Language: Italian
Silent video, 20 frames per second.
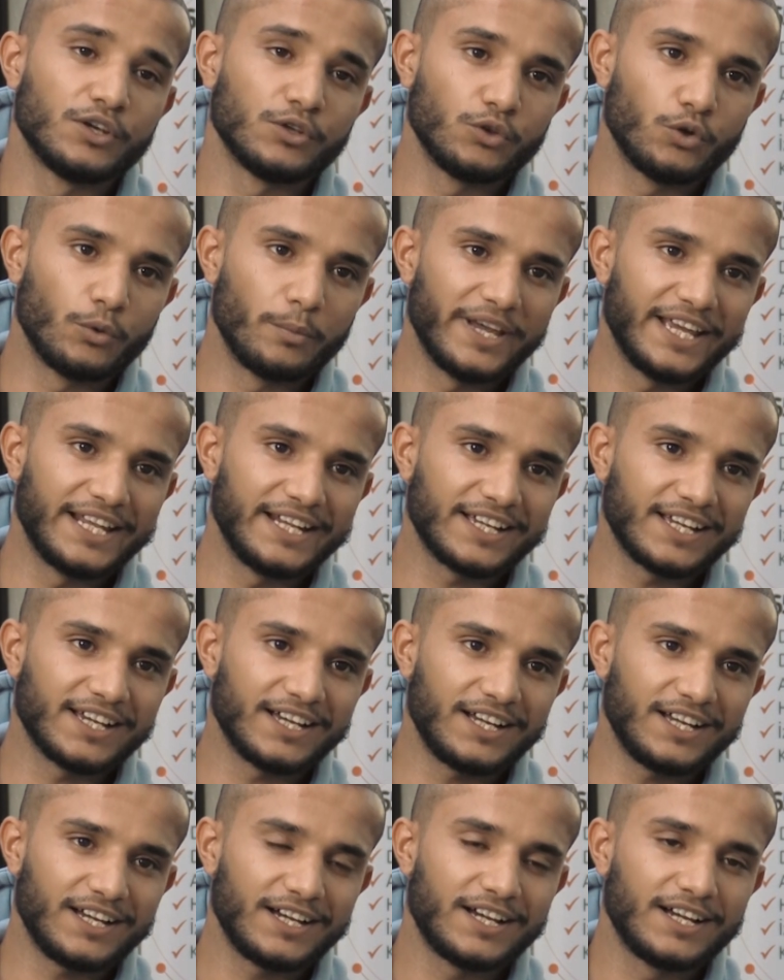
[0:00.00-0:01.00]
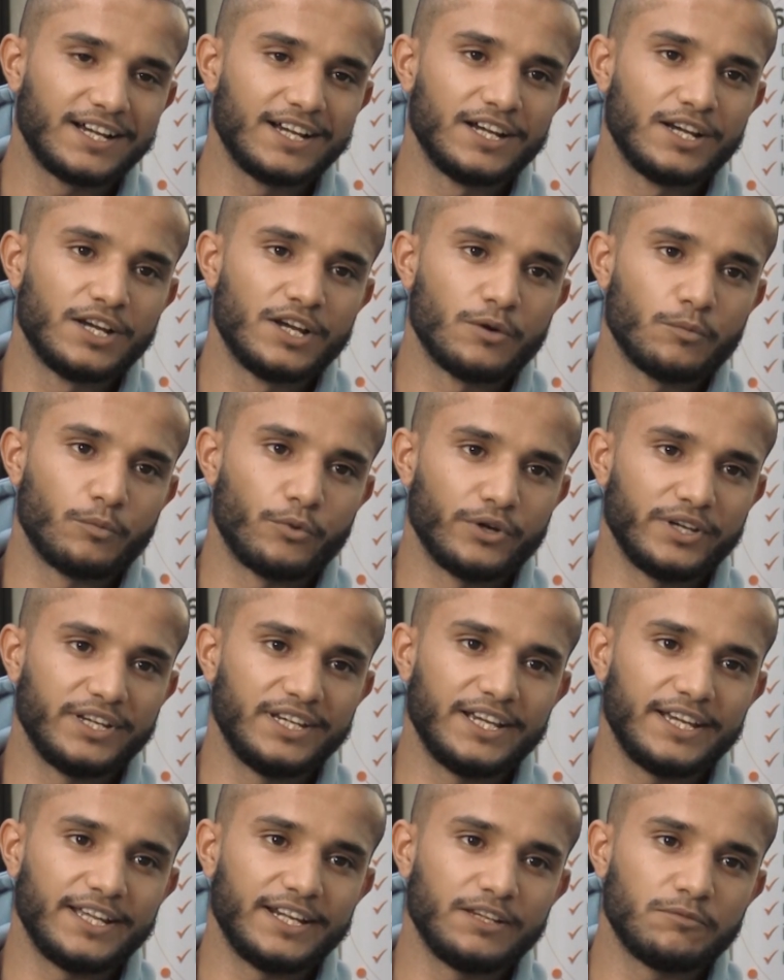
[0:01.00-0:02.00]
domenica poi
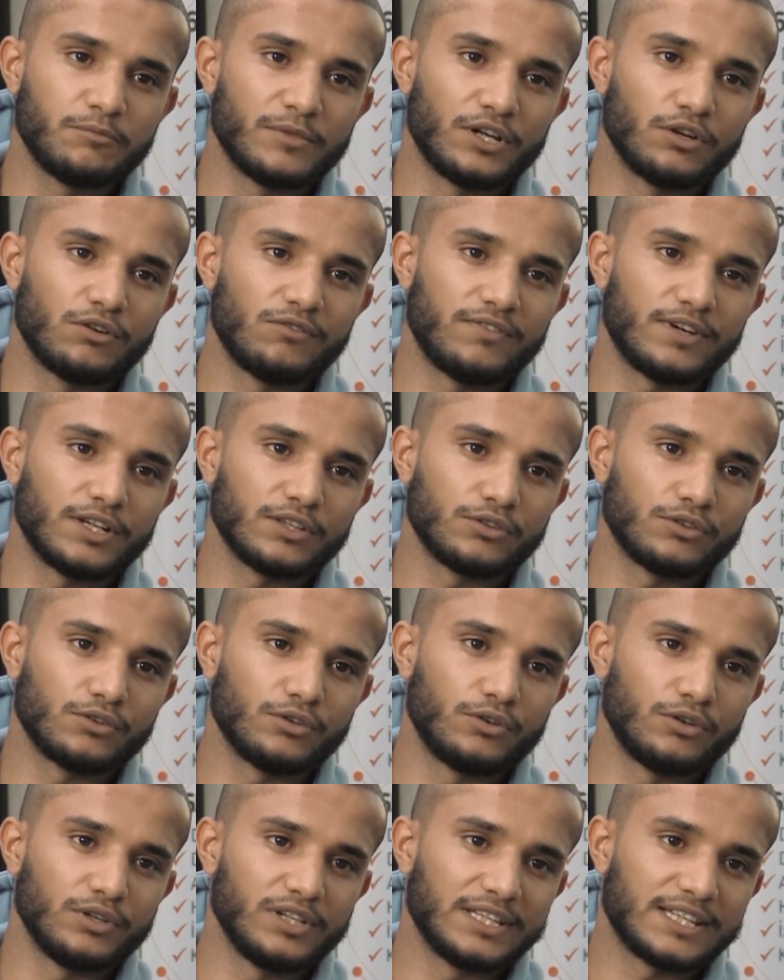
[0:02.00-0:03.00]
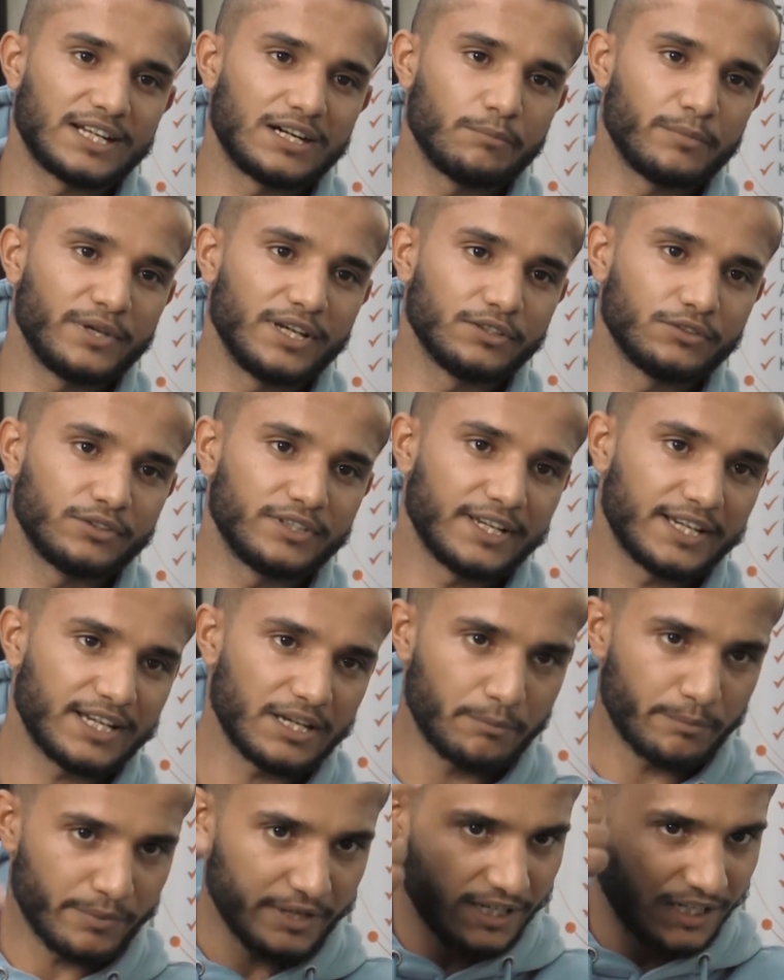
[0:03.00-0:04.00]
ieri mi hanno fatto il trapianto dei
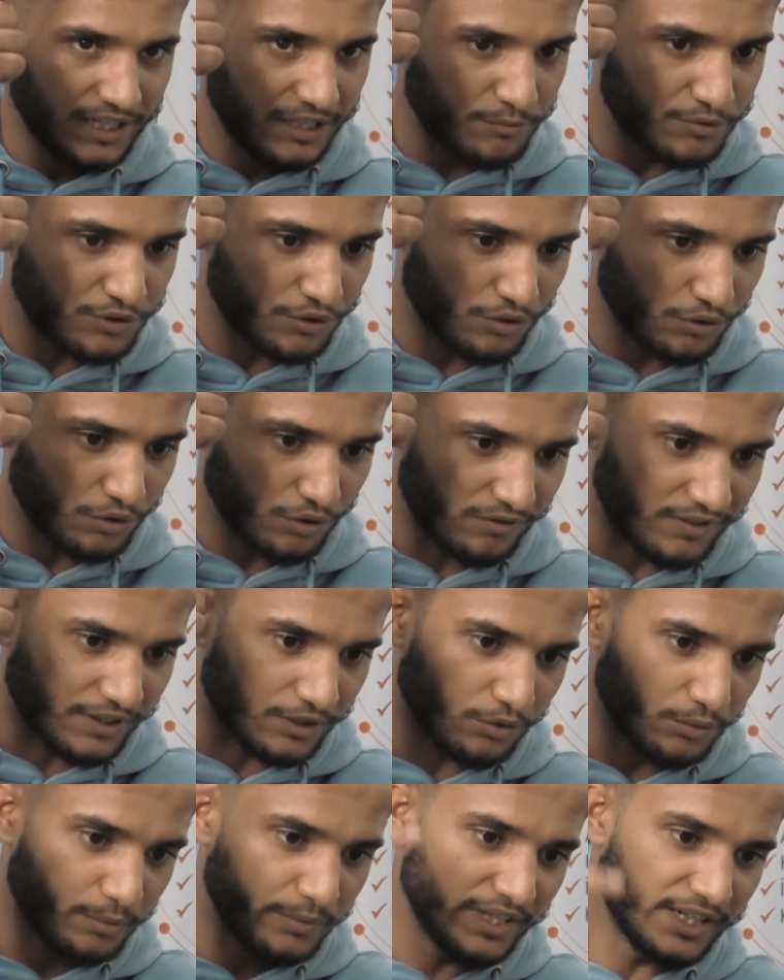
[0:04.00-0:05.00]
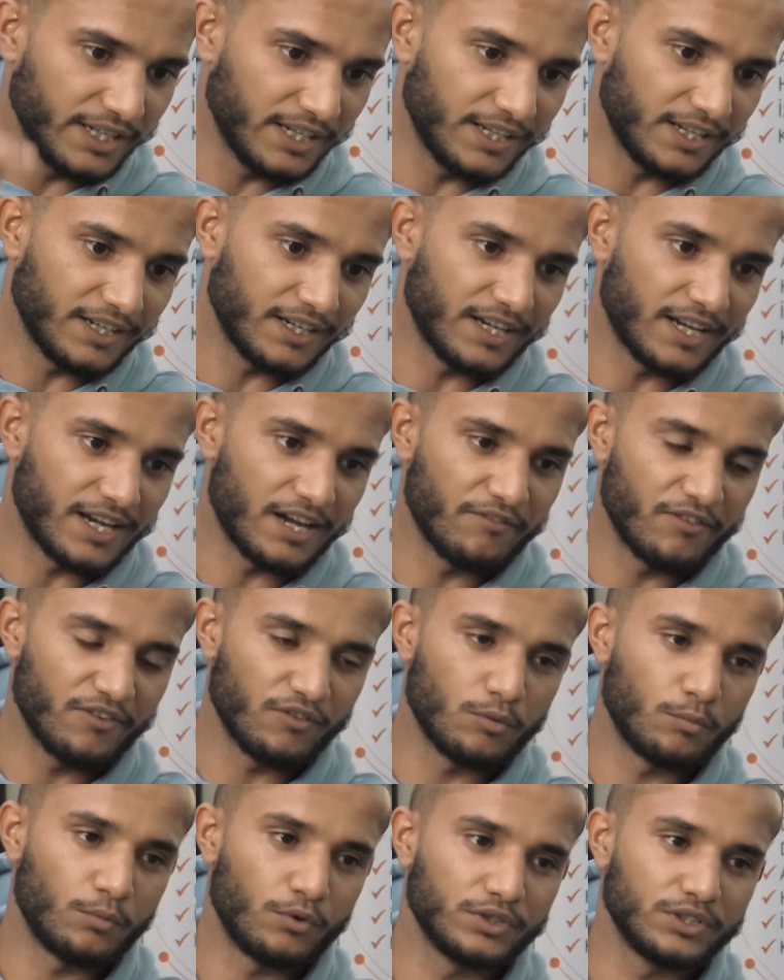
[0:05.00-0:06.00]
capelli, mi sono trovato bene, eh,
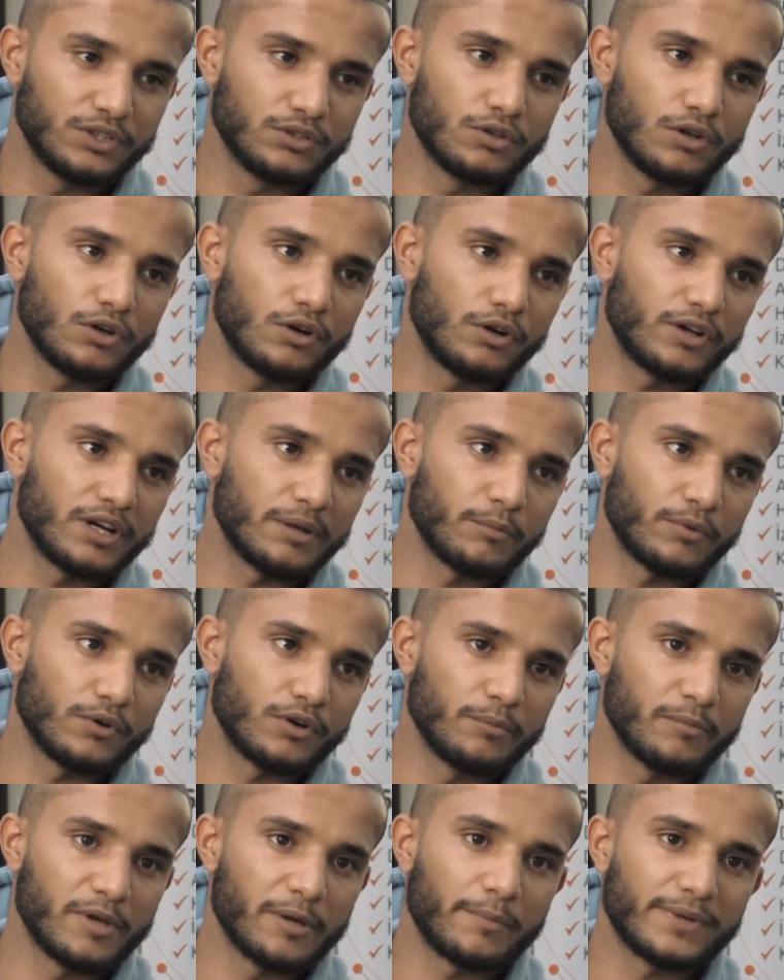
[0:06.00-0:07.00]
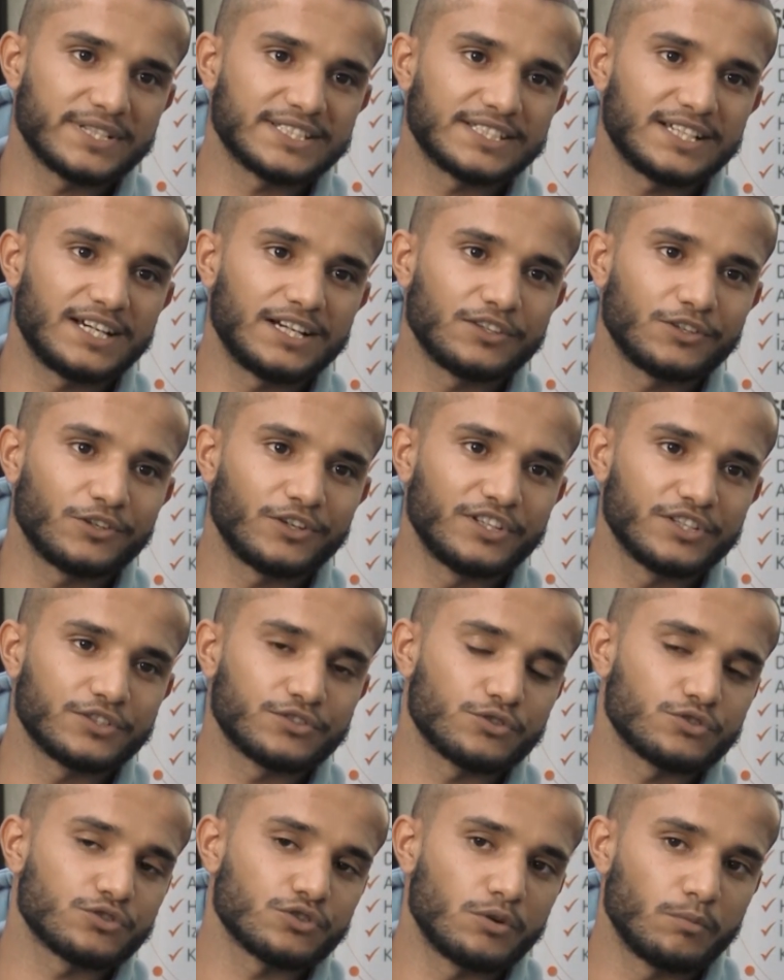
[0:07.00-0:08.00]
avevo un po' di dolore, però mi è passato,
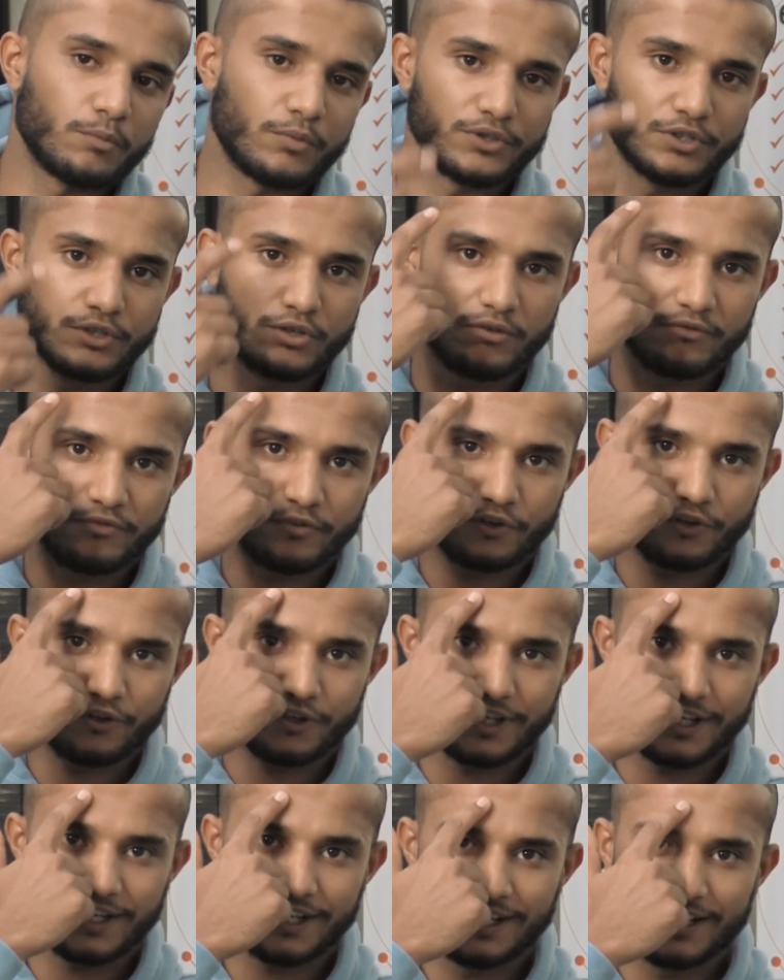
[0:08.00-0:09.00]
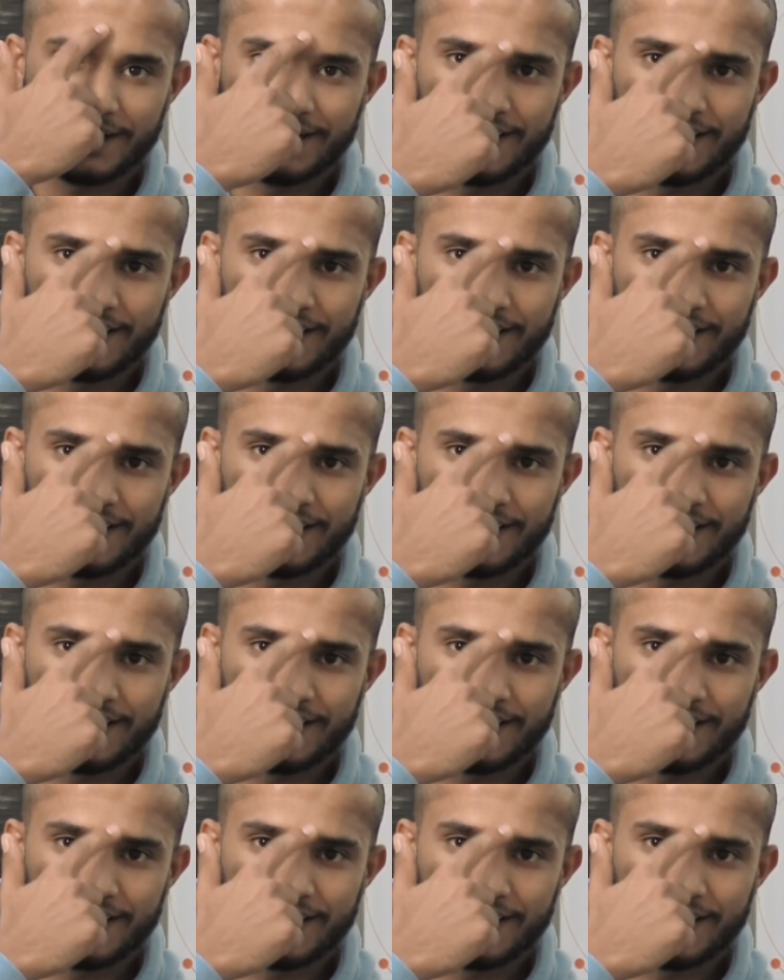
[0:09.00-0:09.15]
adesso ho un po' di gonfiore,